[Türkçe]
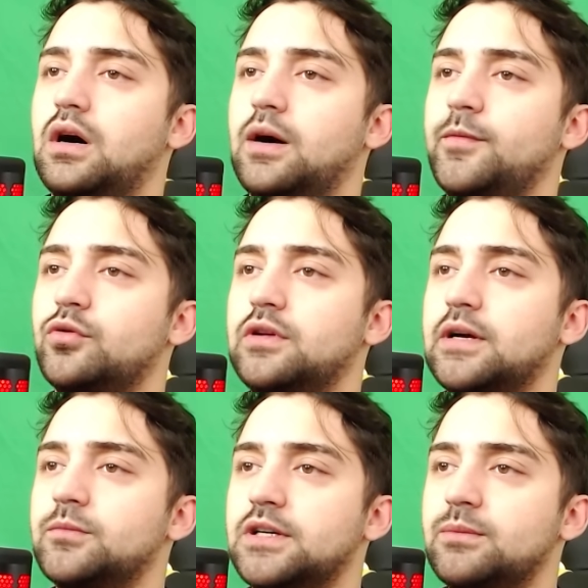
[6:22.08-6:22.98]
Abi
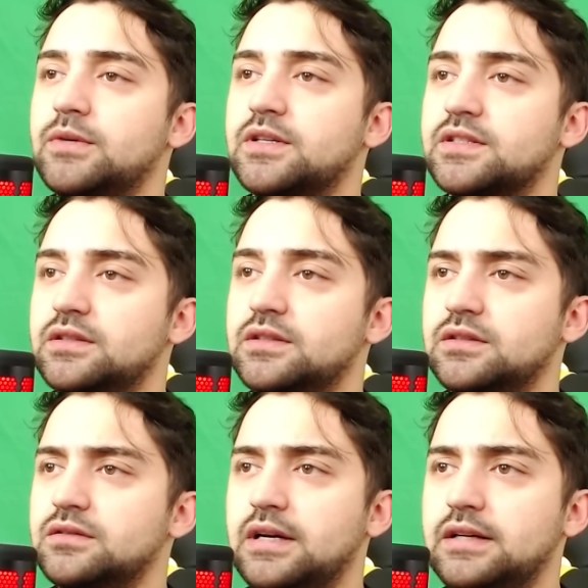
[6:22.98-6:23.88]
rüyamda anime kızların
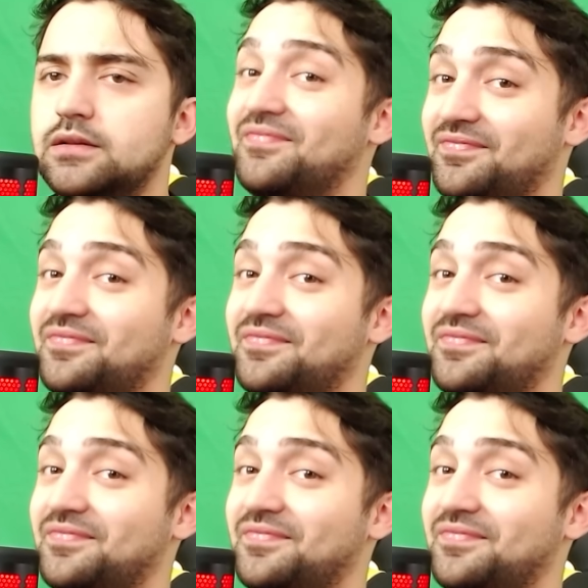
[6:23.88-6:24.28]
yanındaydım